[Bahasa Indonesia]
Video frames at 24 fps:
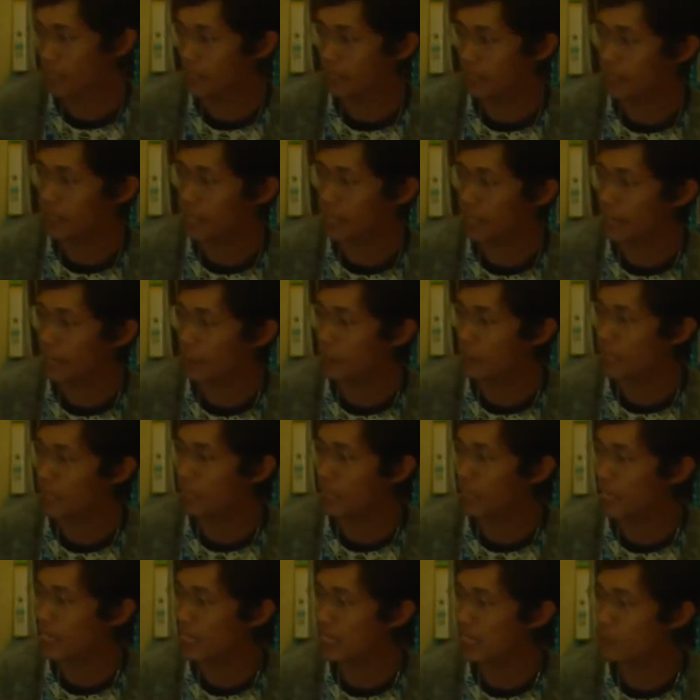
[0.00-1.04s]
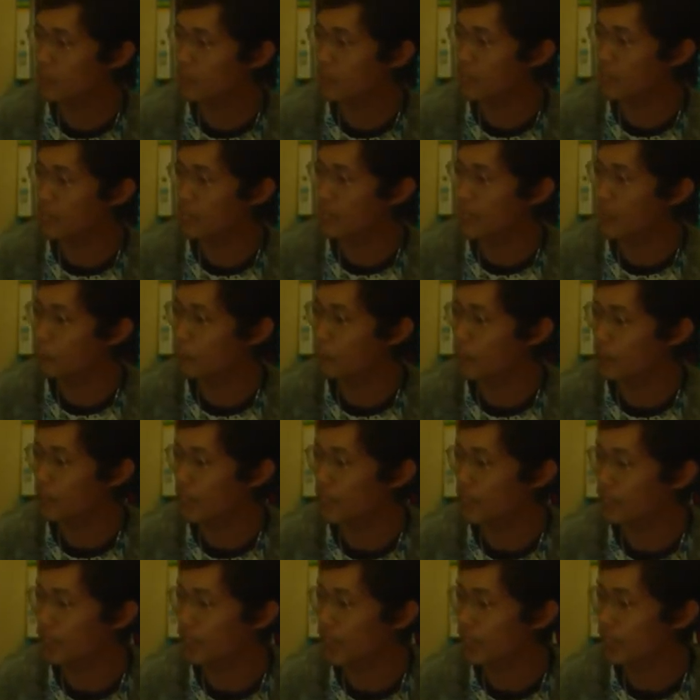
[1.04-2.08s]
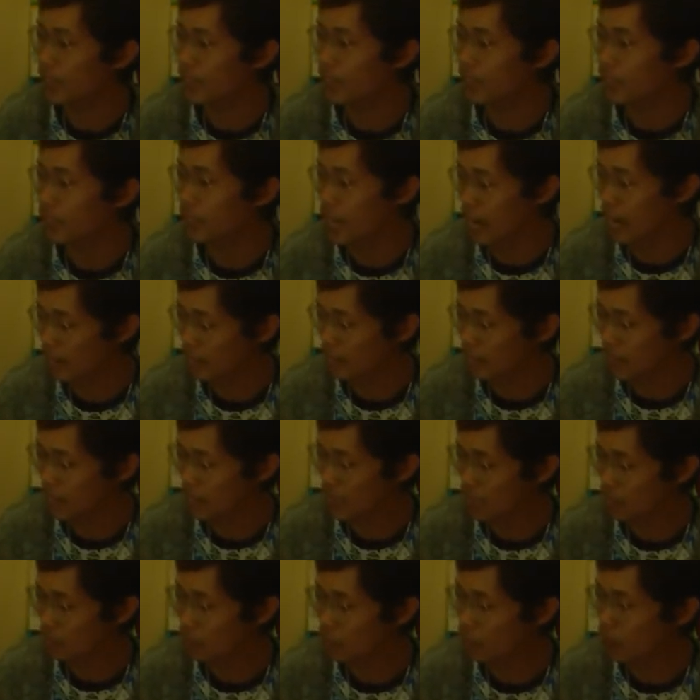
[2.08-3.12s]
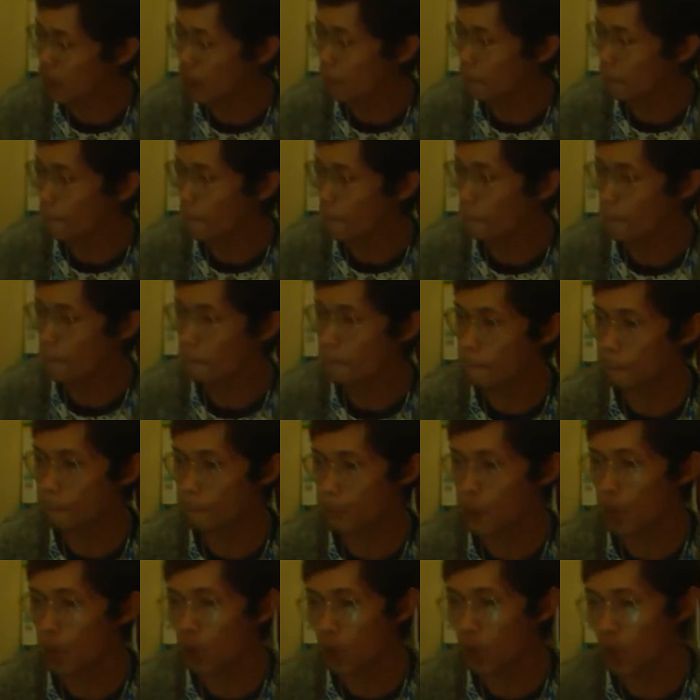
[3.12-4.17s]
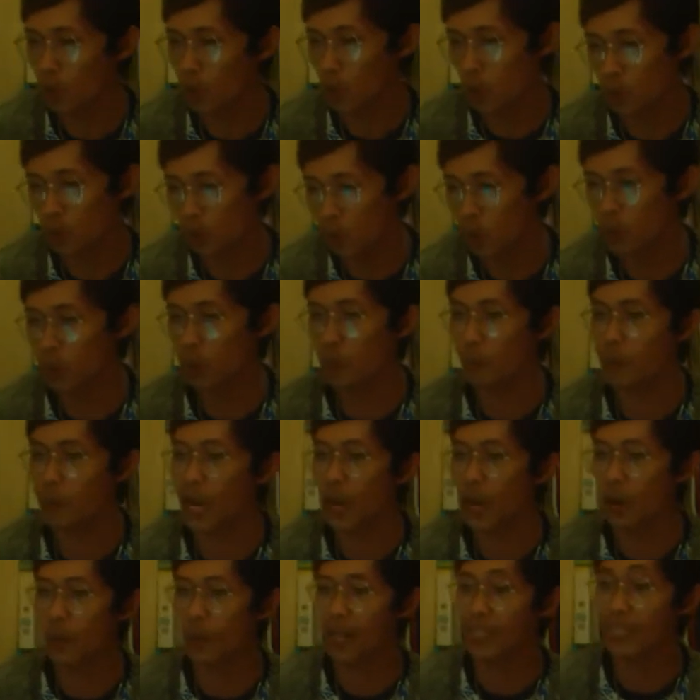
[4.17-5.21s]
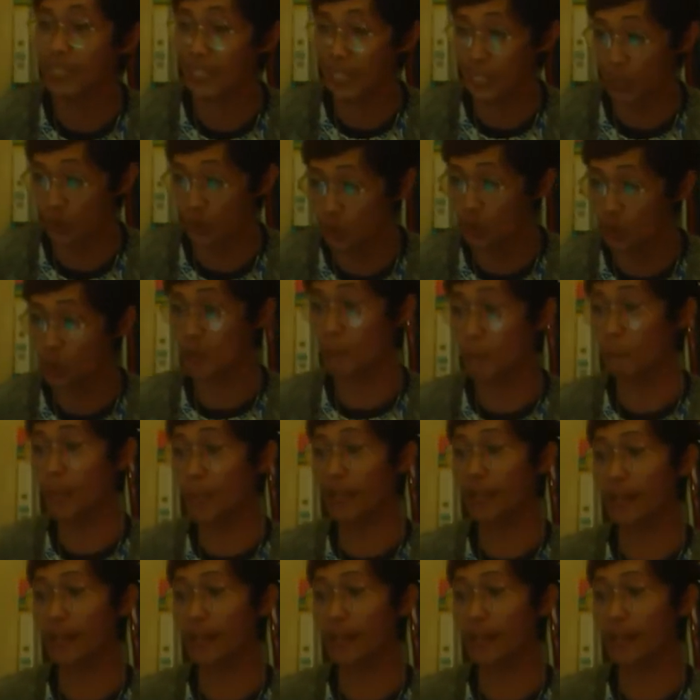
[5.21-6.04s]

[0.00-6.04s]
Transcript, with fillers: maka kita akan melihat sebenarnya perkataan ini adalah sebuah tolok ukur bahwa Yesus